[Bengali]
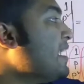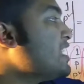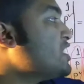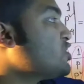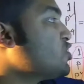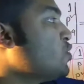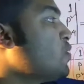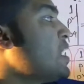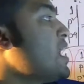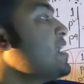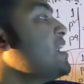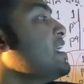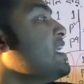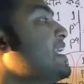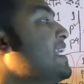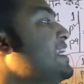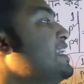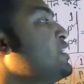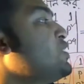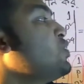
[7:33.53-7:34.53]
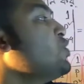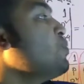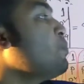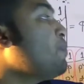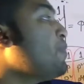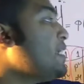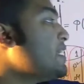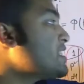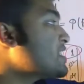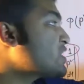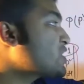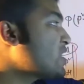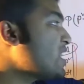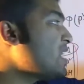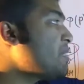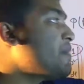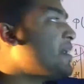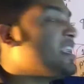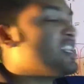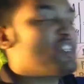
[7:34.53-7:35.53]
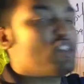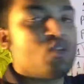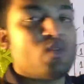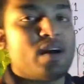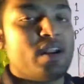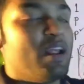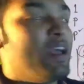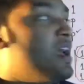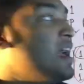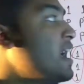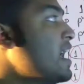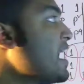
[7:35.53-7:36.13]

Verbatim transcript: মাইনাস ওয়ান ইন্টু পি স্কোয়ার মাইনাস ওয়ান